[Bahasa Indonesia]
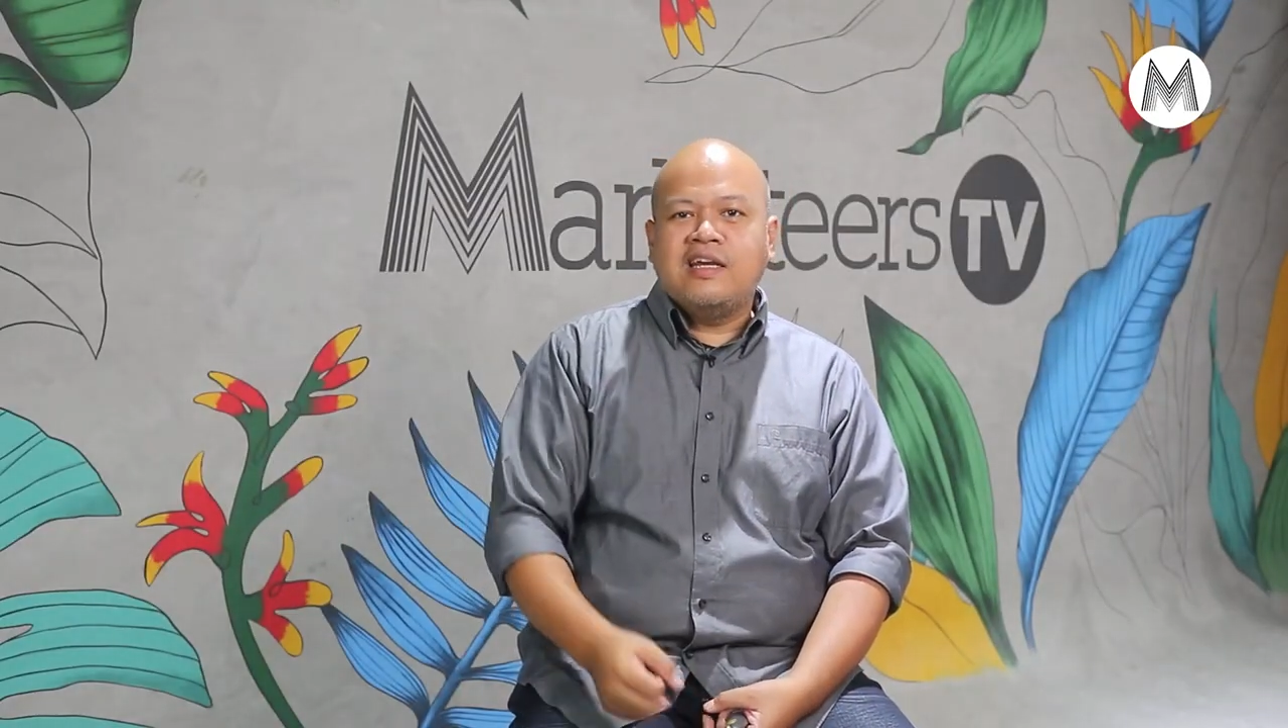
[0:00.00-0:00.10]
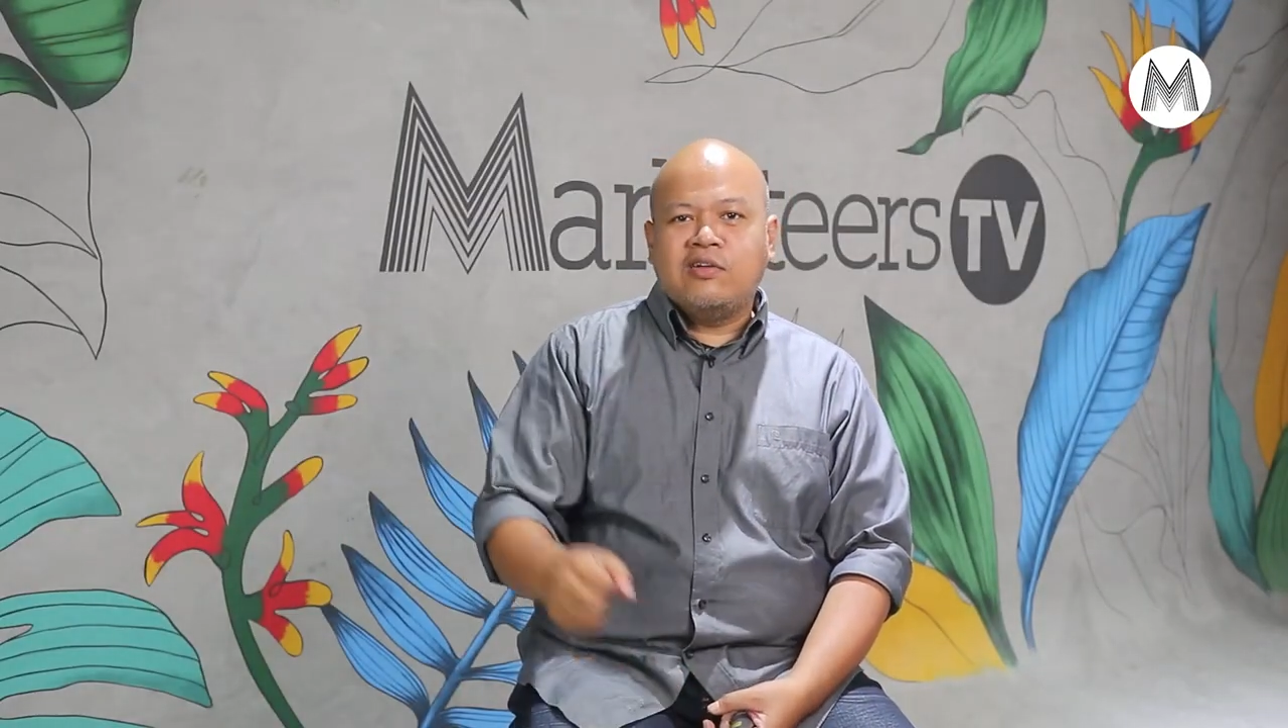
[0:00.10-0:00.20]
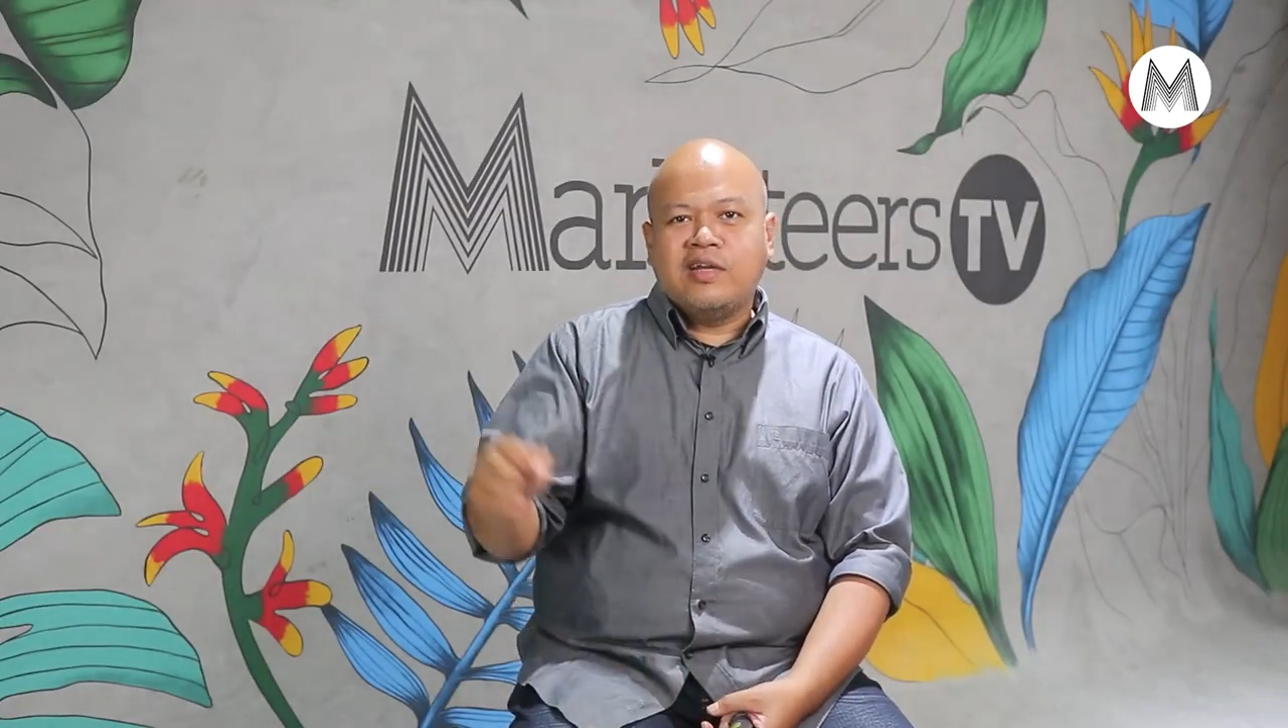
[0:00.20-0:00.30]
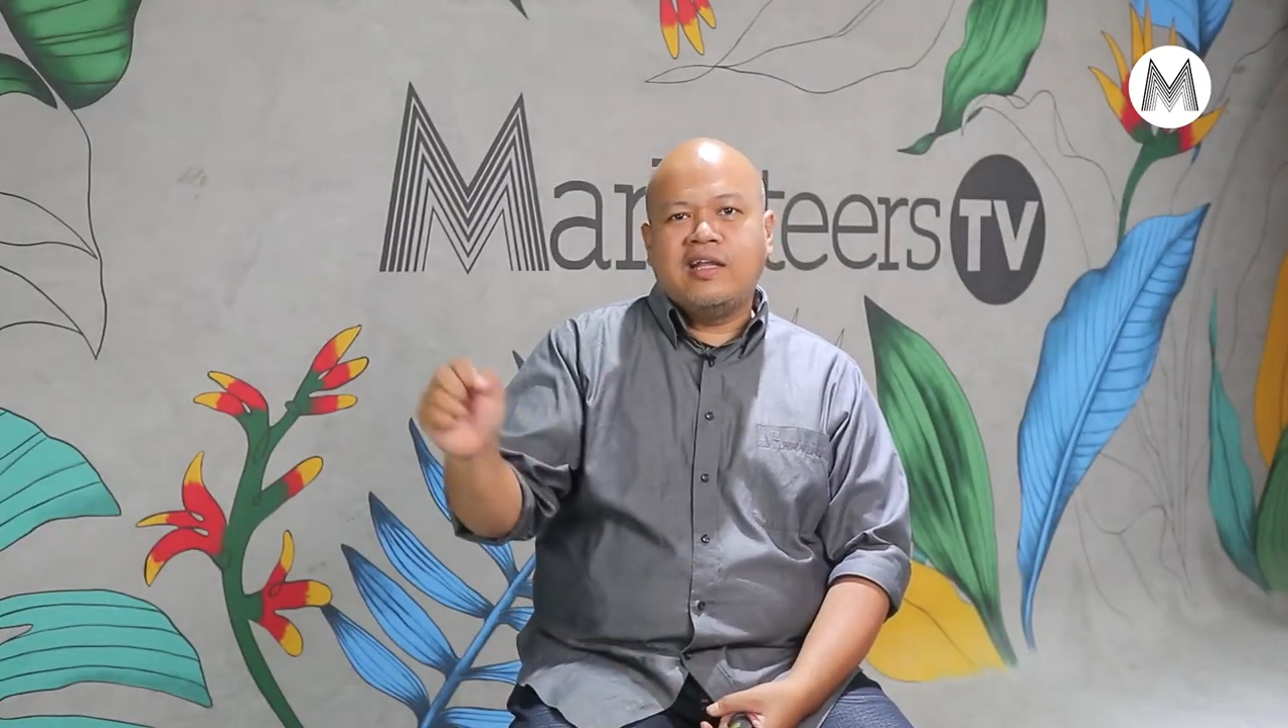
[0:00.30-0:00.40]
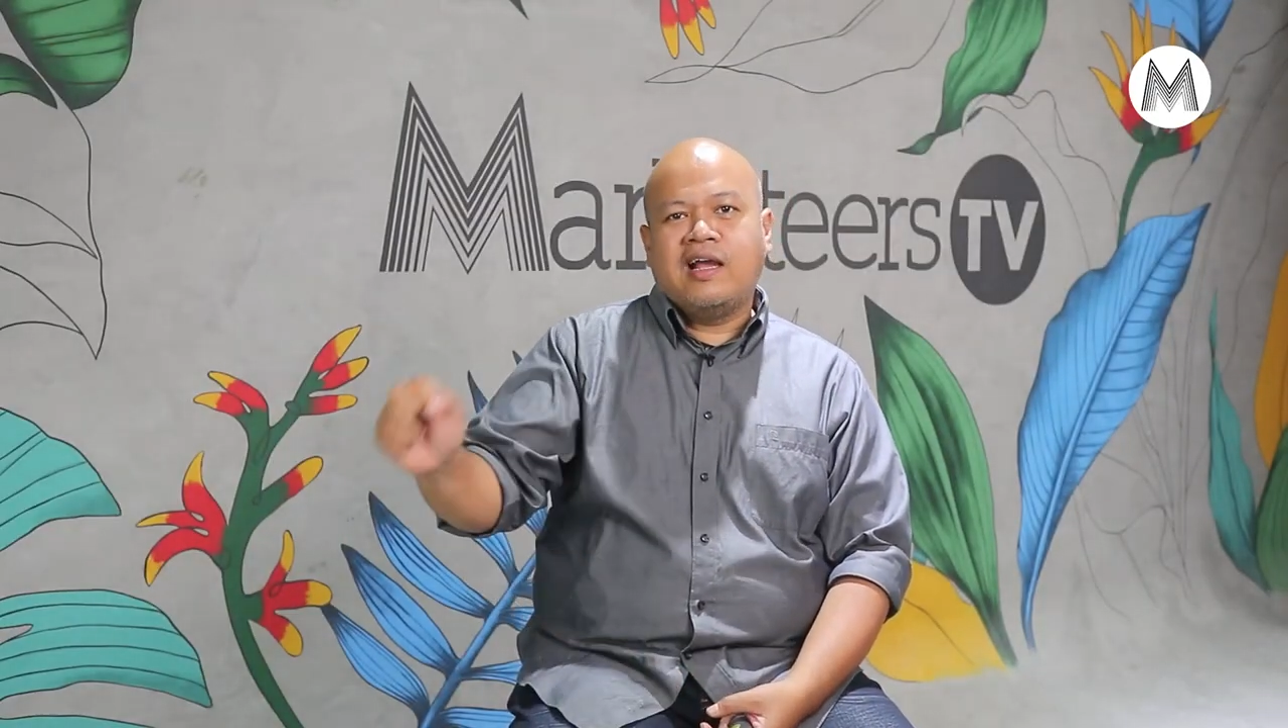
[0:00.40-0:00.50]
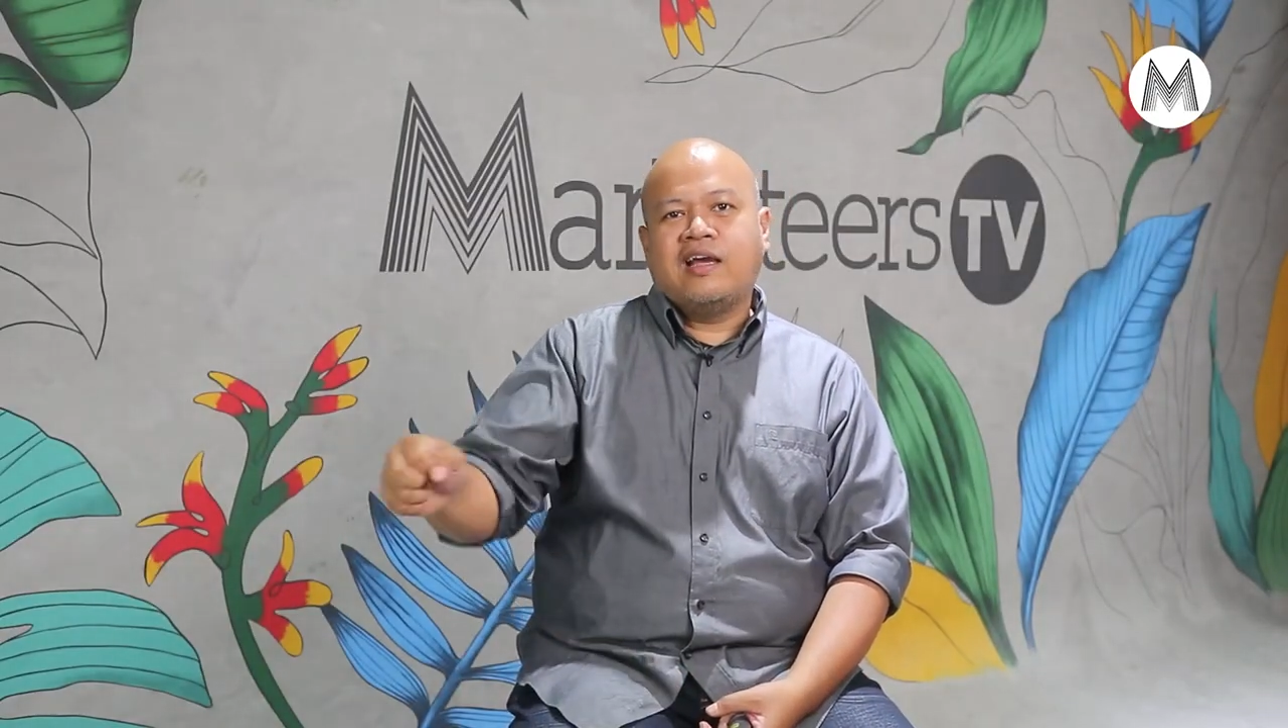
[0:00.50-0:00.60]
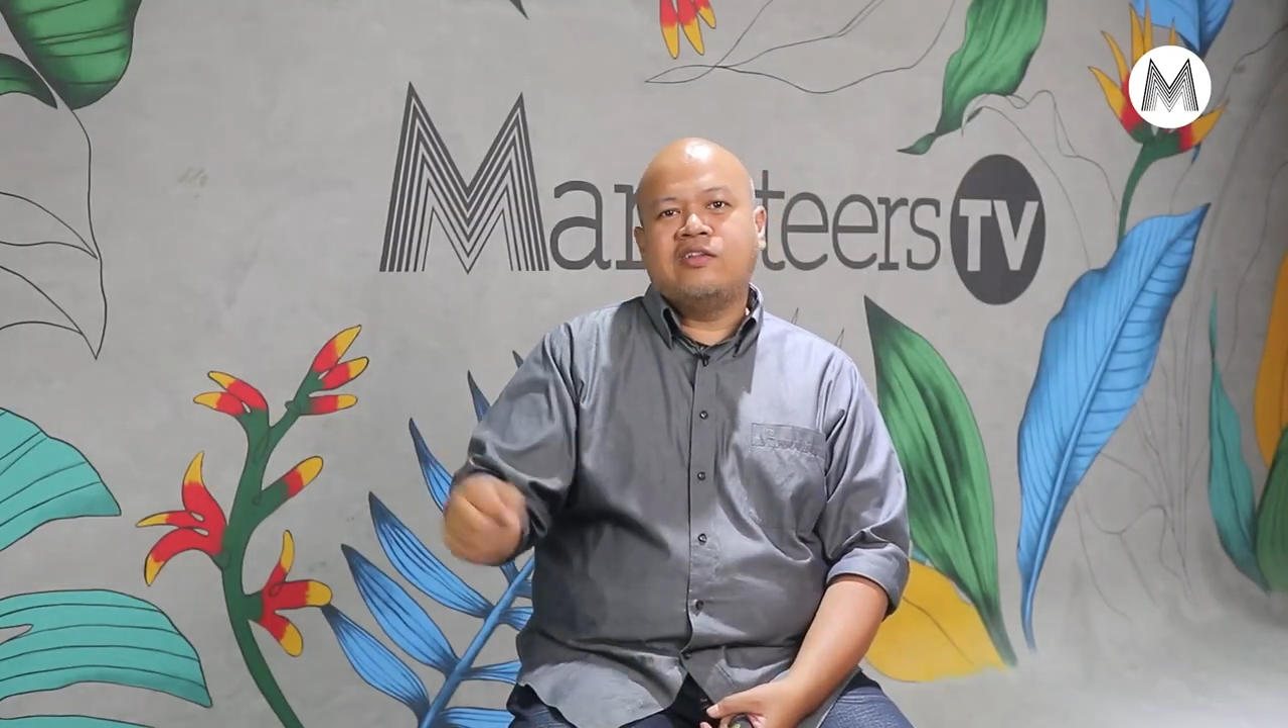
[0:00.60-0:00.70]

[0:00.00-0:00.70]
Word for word: kalau kita nggak